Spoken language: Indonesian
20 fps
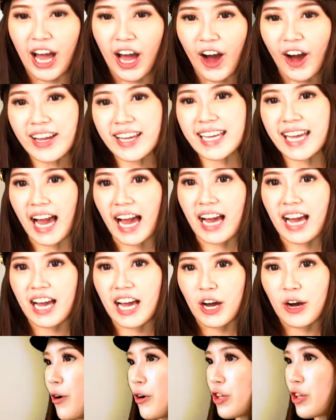Oh iya,
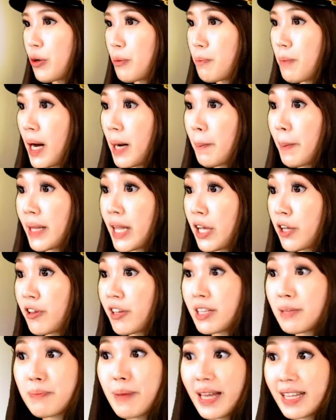untuk bug pada
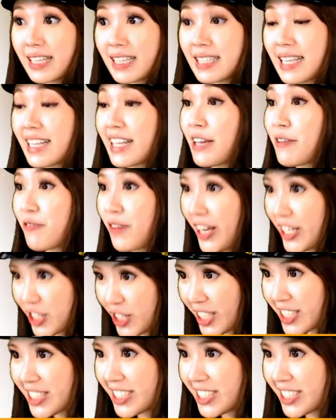Guild Battle dan Evasion